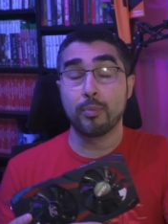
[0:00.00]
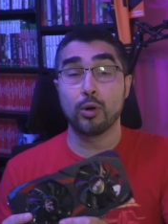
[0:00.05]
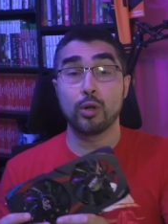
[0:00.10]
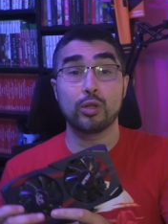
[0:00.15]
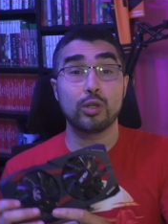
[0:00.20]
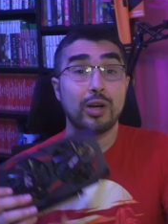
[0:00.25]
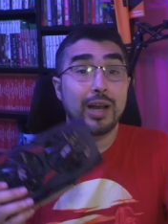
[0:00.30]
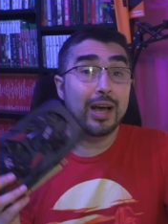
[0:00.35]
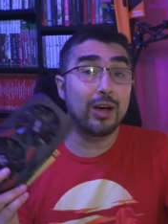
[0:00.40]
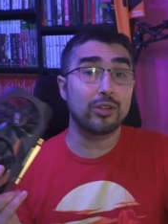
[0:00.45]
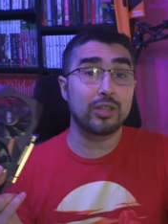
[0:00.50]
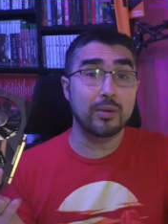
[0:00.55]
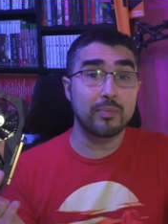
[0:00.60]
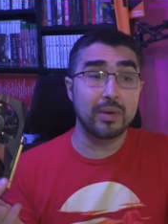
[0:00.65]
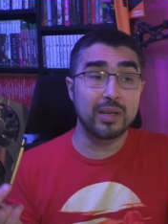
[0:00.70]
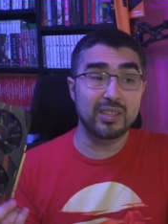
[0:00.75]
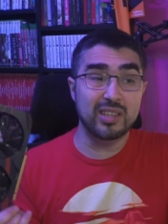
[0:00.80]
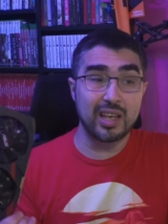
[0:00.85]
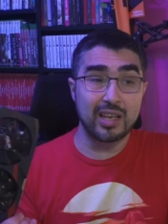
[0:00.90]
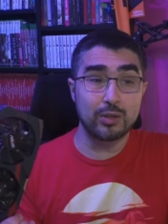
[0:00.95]
Por otro lado,
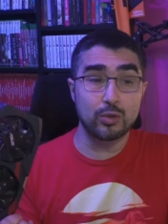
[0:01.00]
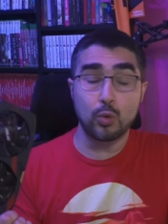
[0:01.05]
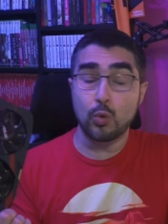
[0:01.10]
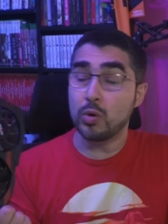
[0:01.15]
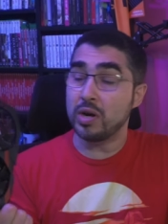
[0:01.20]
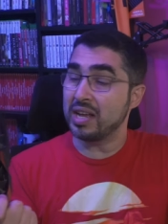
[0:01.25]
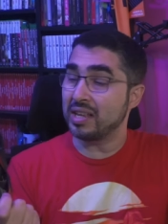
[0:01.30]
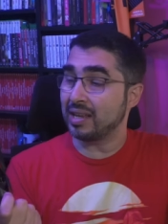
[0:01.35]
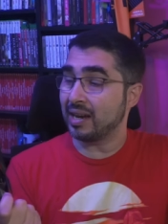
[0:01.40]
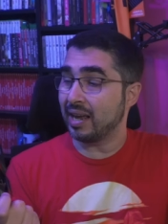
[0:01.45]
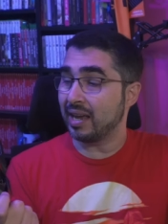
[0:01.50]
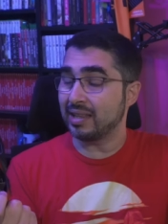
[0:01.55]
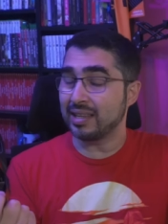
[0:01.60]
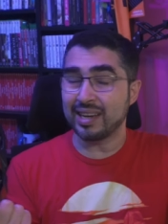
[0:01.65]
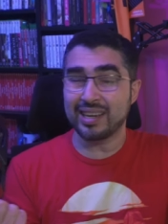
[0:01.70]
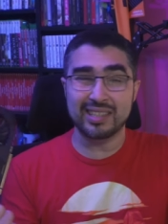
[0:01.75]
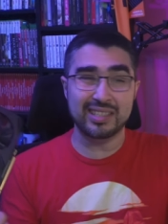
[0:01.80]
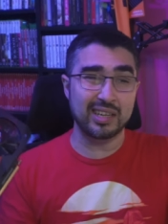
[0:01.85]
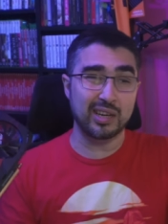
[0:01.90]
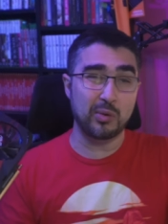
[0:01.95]
también es una
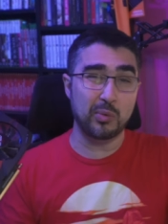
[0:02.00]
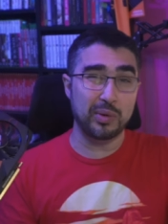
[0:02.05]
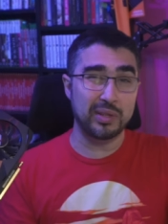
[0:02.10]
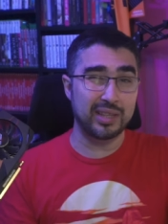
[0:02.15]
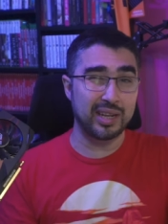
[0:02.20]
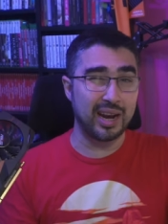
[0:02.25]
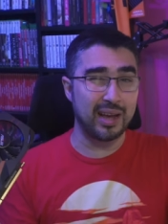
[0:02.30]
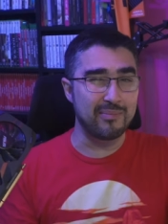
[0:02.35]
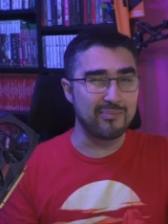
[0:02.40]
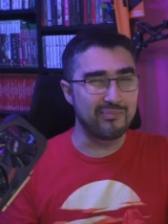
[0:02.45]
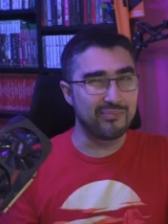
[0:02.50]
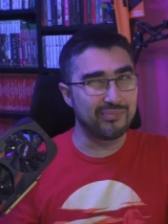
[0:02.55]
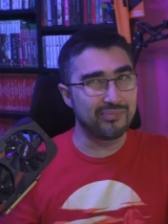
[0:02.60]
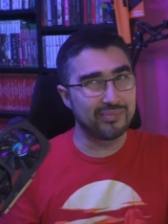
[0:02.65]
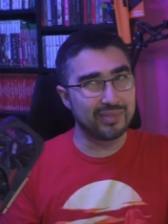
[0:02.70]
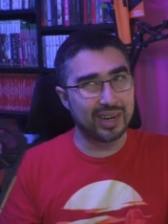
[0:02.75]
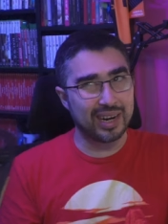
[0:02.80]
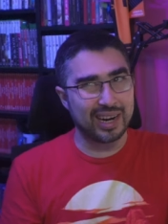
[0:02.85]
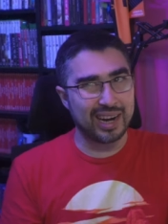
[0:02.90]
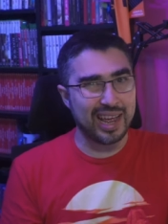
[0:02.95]
tarjeta que se encuentra
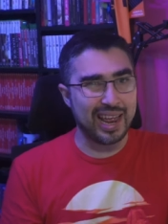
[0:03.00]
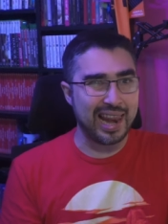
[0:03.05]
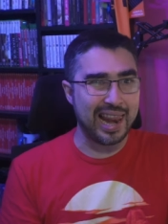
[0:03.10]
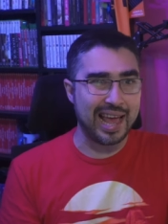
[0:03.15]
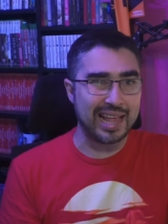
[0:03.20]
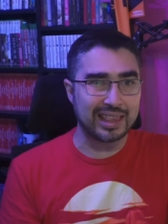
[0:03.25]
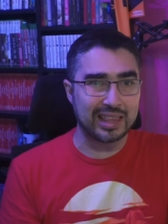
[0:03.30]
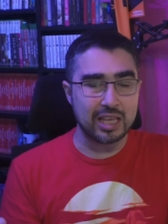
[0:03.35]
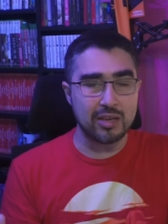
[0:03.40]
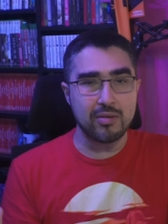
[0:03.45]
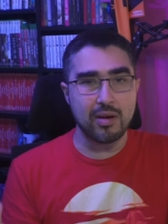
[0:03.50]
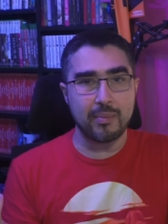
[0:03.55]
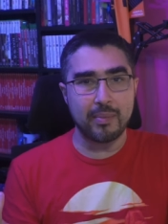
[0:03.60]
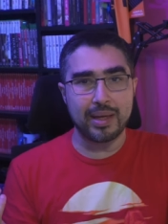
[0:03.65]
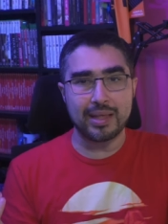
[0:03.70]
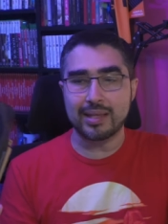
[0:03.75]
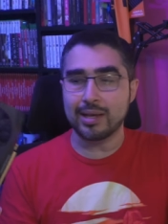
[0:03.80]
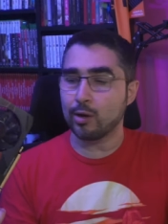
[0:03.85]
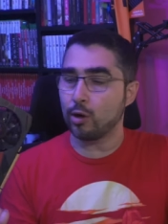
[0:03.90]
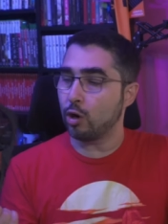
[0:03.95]
mm,
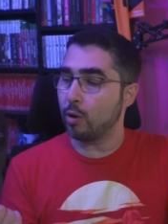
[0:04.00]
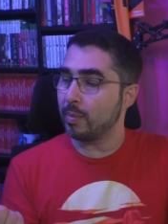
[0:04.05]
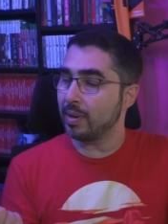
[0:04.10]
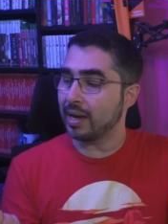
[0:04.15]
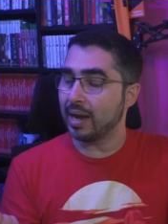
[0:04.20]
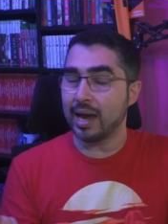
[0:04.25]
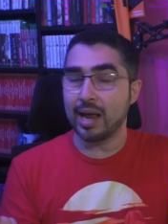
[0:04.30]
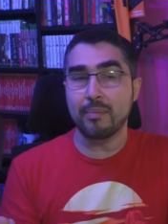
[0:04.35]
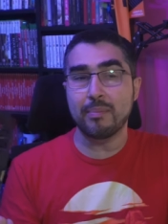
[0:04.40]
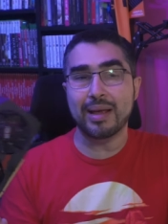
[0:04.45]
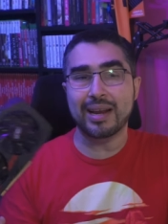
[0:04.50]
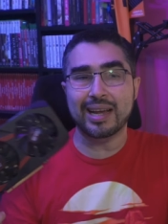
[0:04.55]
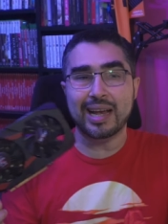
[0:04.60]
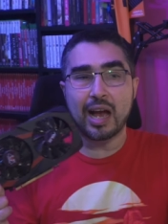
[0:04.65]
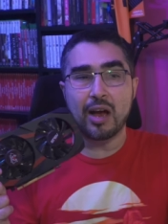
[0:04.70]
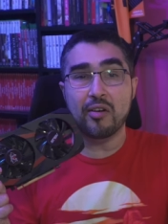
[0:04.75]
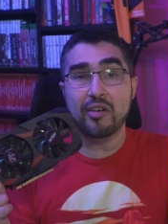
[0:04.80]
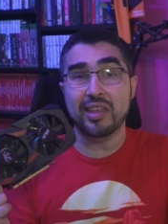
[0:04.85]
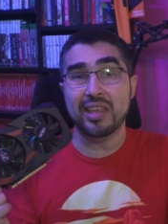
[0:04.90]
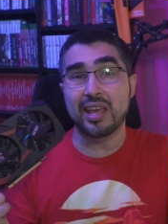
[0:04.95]
relativamente económica en el
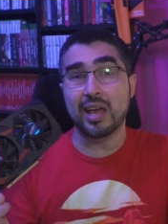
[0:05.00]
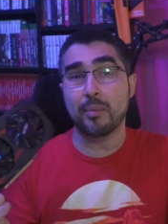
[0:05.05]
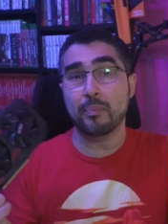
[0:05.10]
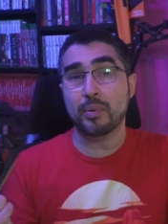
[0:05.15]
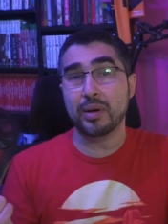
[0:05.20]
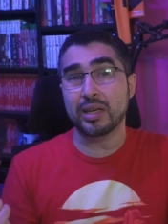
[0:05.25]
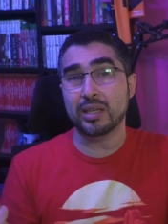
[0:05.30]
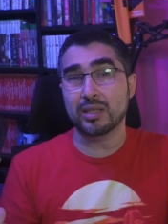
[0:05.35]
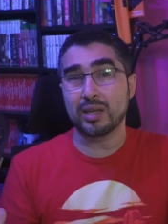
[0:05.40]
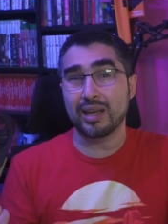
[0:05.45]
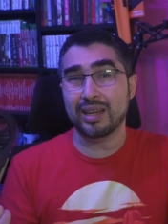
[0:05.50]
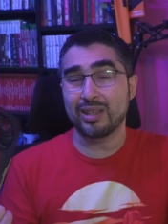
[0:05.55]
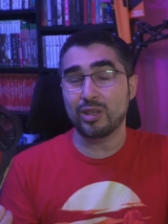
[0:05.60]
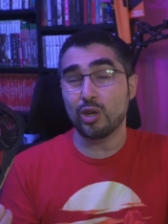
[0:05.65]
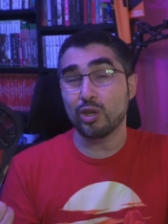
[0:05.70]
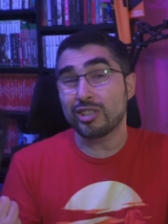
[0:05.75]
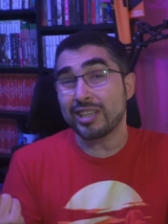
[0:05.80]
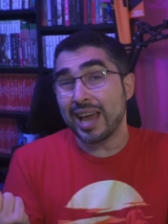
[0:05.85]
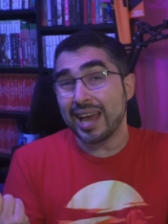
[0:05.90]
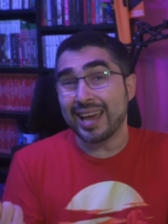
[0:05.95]
mercado y dije, pues eh,
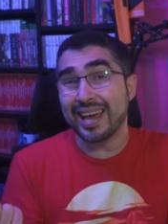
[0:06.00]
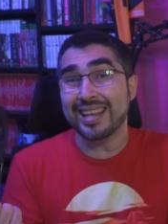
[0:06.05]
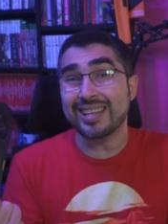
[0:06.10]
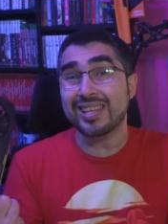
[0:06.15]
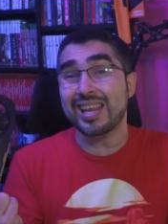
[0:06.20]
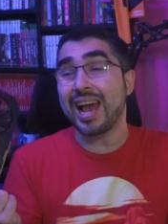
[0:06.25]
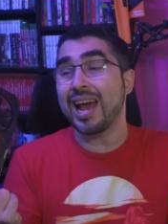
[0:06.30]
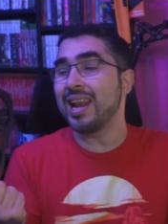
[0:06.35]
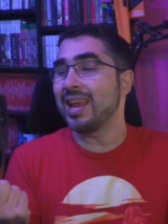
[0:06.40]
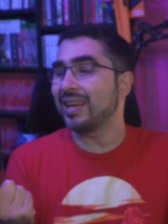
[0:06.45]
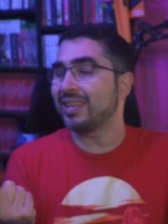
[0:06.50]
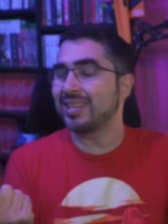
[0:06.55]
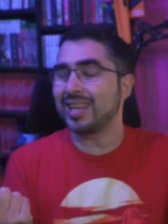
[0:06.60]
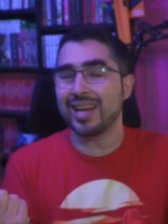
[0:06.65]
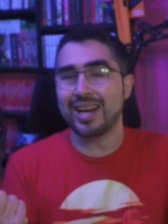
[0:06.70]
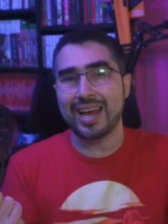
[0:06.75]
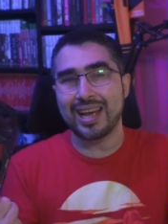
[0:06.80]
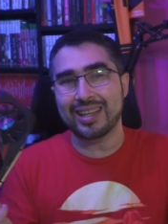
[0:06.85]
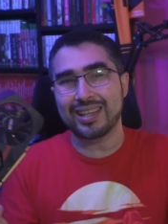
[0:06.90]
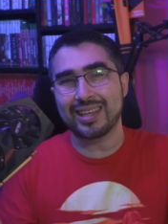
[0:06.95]
no sé qué tal
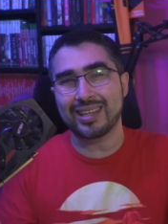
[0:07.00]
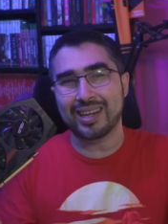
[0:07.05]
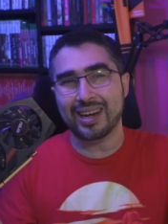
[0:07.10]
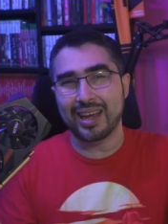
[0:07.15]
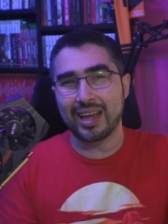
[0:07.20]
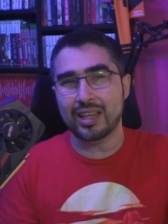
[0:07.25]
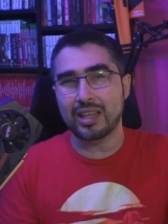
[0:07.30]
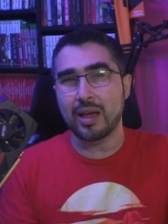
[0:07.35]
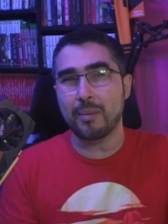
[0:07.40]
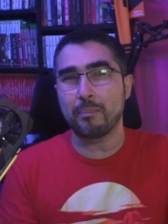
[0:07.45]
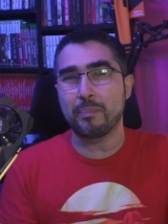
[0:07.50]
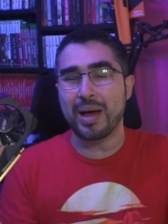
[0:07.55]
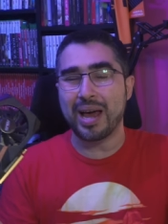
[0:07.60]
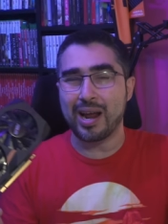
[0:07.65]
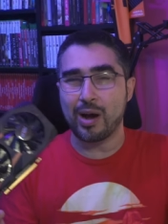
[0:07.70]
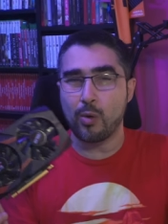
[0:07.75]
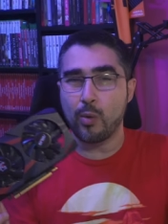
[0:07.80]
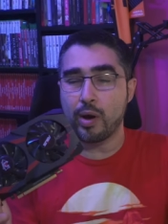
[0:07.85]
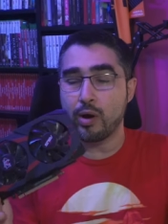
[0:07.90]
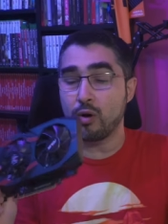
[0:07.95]
estará esta tarjeta
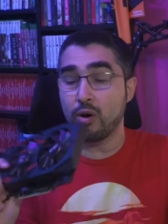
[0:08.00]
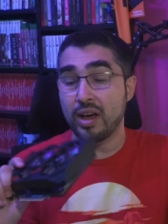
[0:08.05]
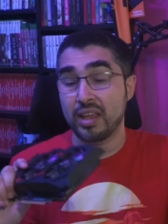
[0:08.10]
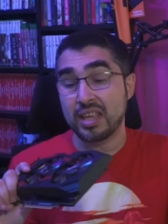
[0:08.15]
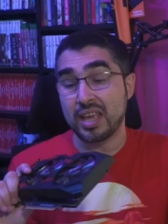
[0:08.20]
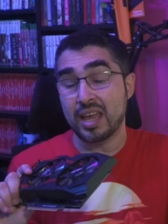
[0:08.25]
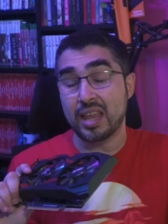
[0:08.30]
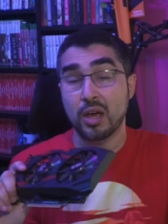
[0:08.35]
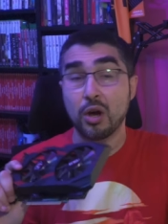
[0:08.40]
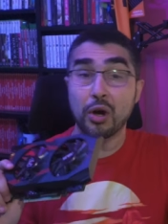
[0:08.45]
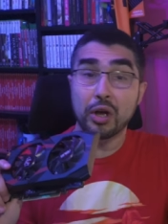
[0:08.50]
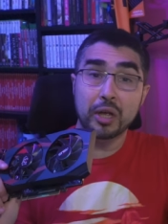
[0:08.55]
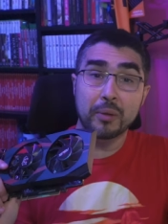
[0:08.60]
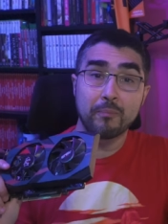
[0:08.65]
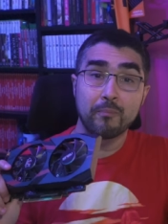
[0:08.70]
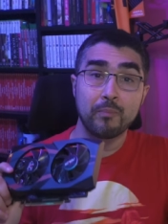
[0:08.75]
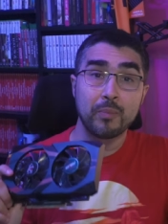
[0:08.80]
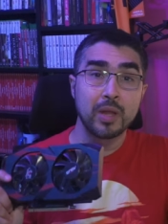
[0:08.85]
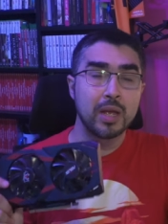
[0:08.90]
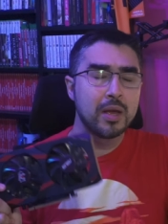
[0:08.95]
para juegos a día de
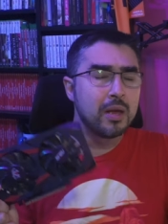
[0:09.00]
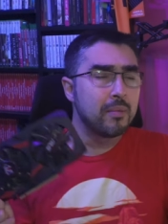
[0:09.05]
hoy.